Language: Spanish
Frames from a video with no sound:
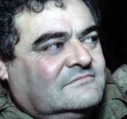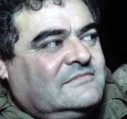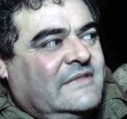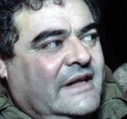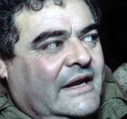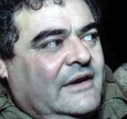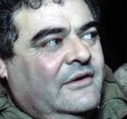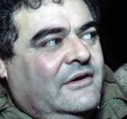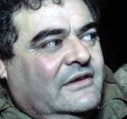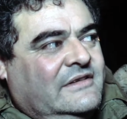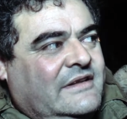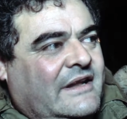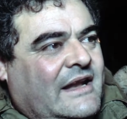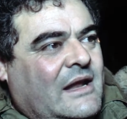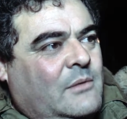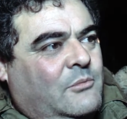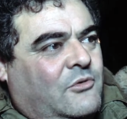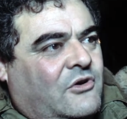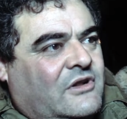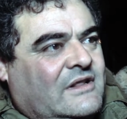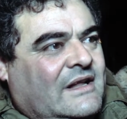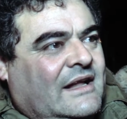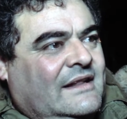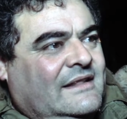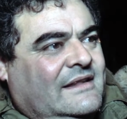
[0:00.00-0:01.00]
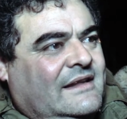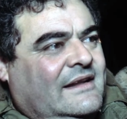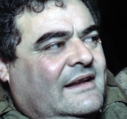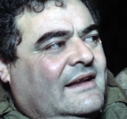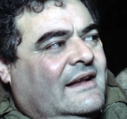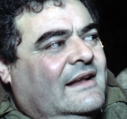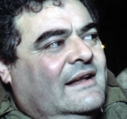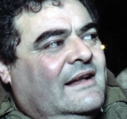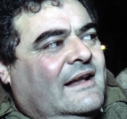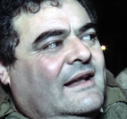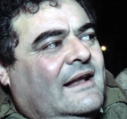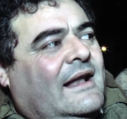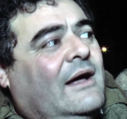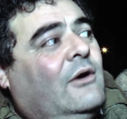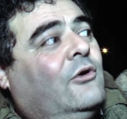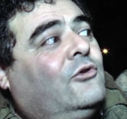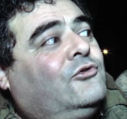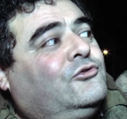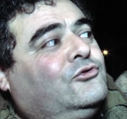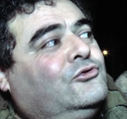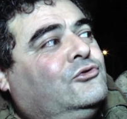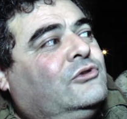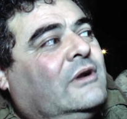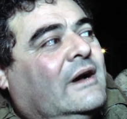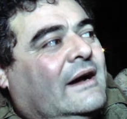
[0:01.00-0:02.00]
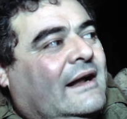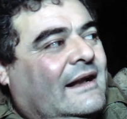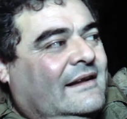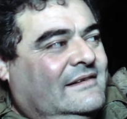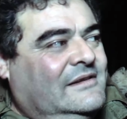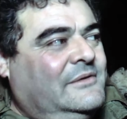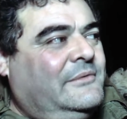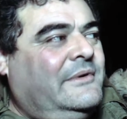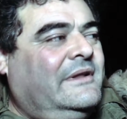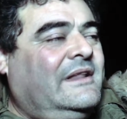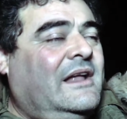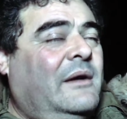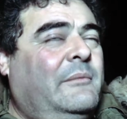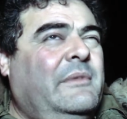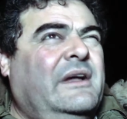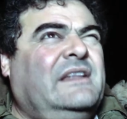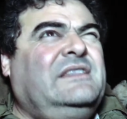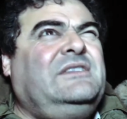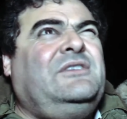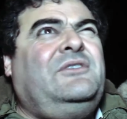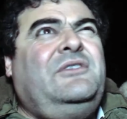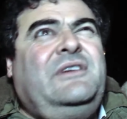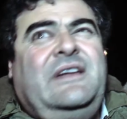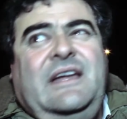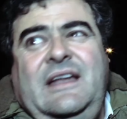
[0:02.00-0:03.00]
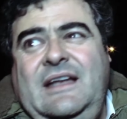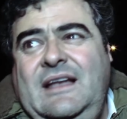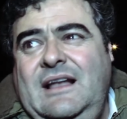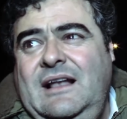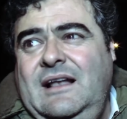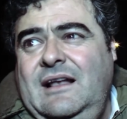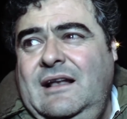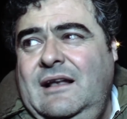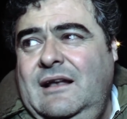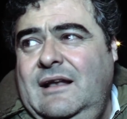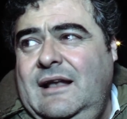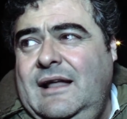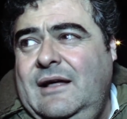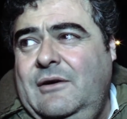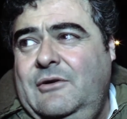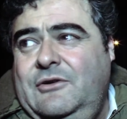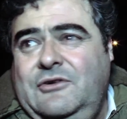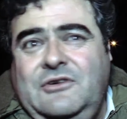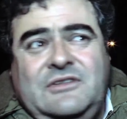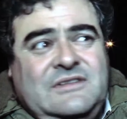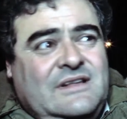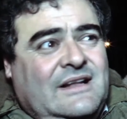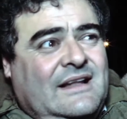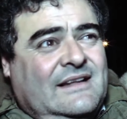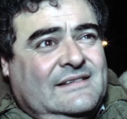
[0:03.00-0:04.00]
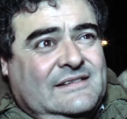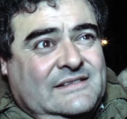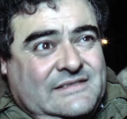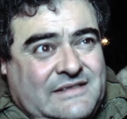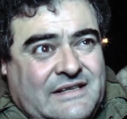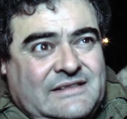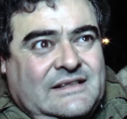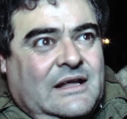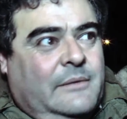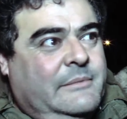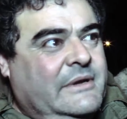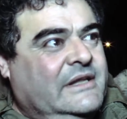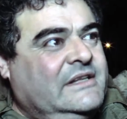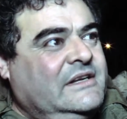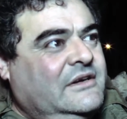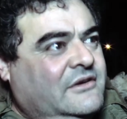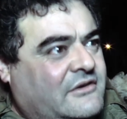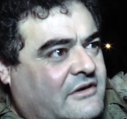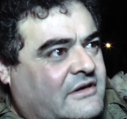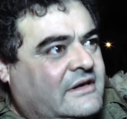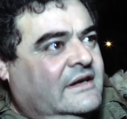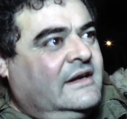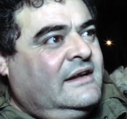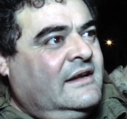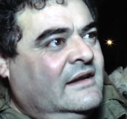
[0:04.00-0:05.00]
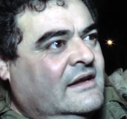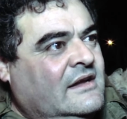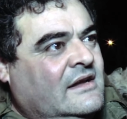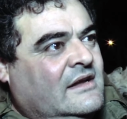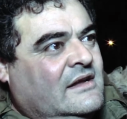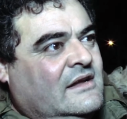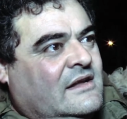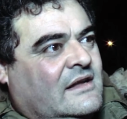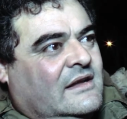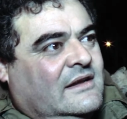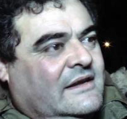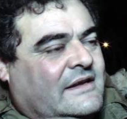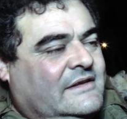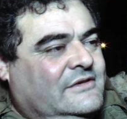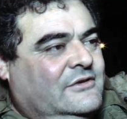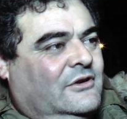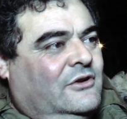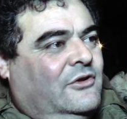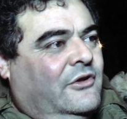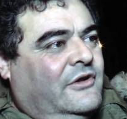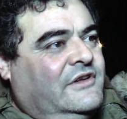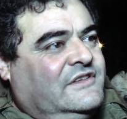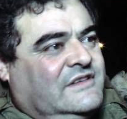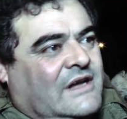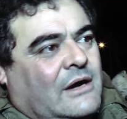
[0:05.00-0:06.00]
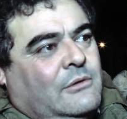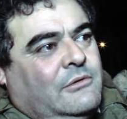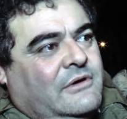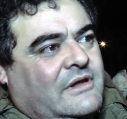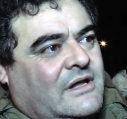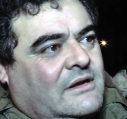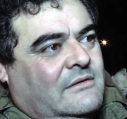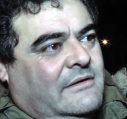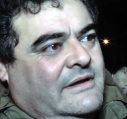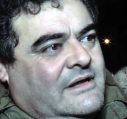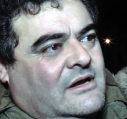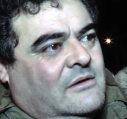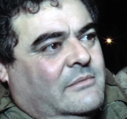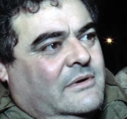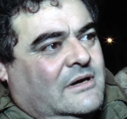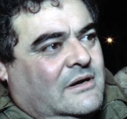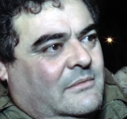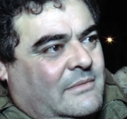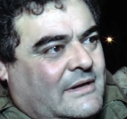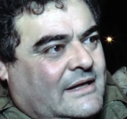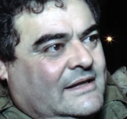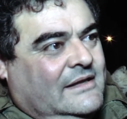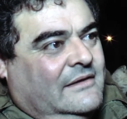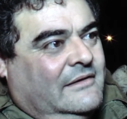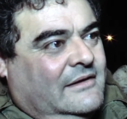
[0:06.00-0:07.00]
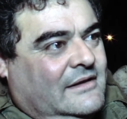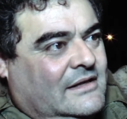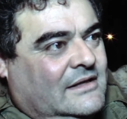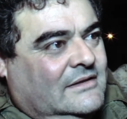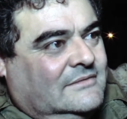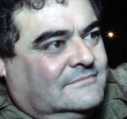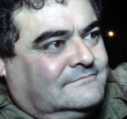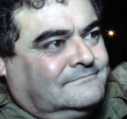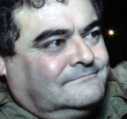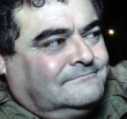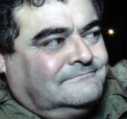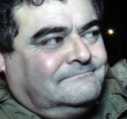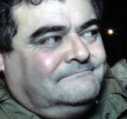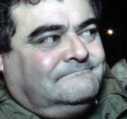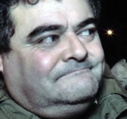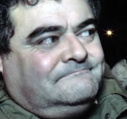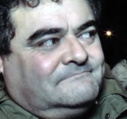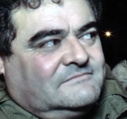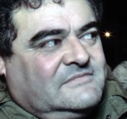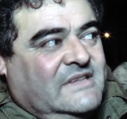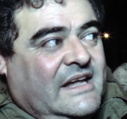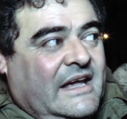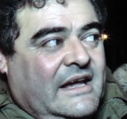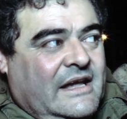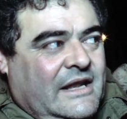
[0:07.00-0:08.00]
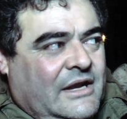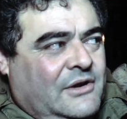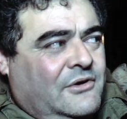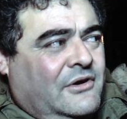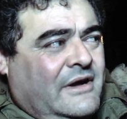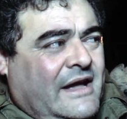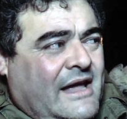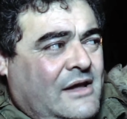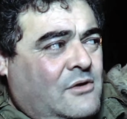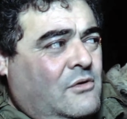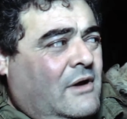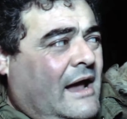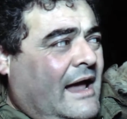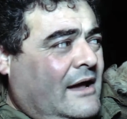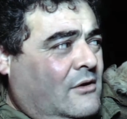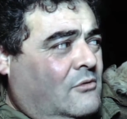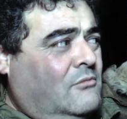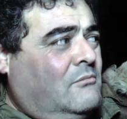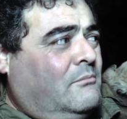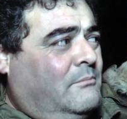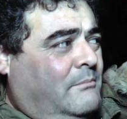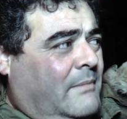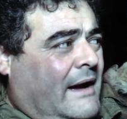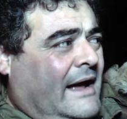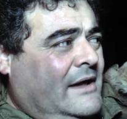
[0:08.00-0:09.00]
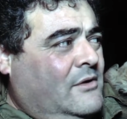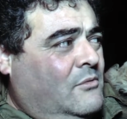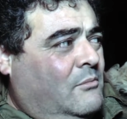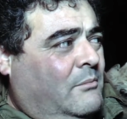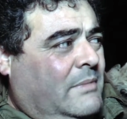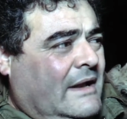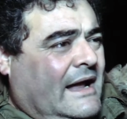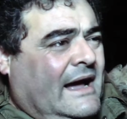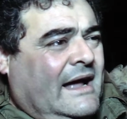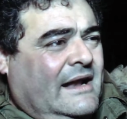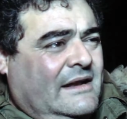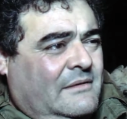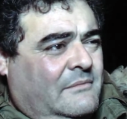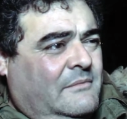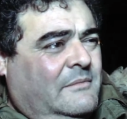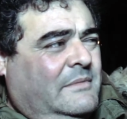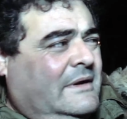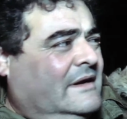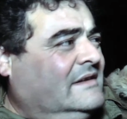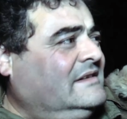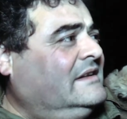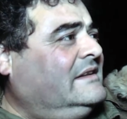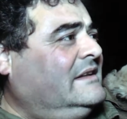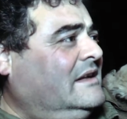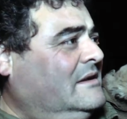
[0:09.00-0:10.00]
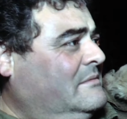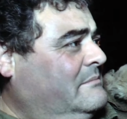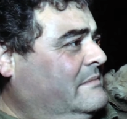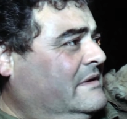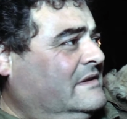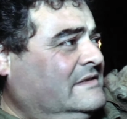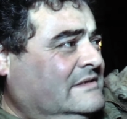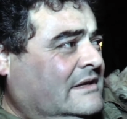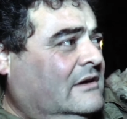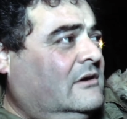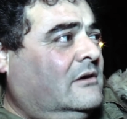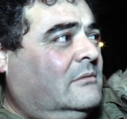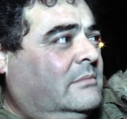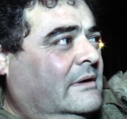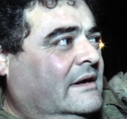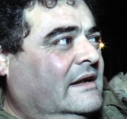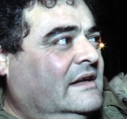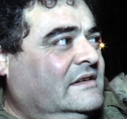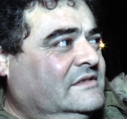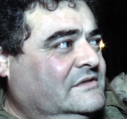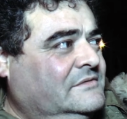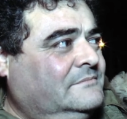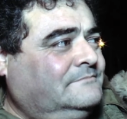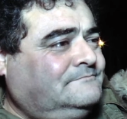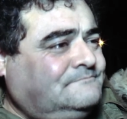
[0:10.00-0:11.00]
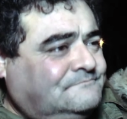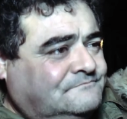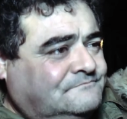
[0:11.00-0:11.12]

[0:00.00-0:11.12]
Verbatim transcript: Creo que sería importante en el lado sur, acá a las 50 metros, y en el lado norte, es las 60 metros, creo que que son los desagües del bañado por el Plata, ¿verdad? Que creo que hay, hay un plan, me parece que tienen pensado para eso.